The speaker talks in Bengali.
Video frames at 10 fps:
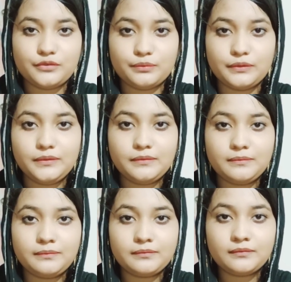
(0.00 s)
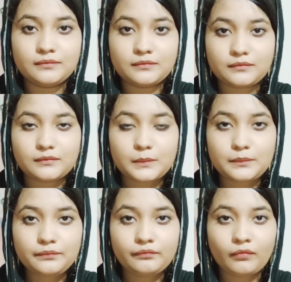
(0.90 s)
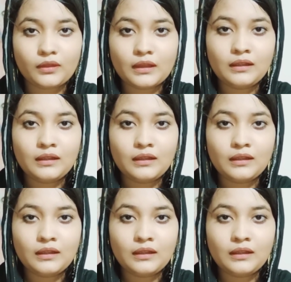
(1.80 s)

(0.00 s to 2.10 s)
আচ্ছা কোন দেশের কি আপনার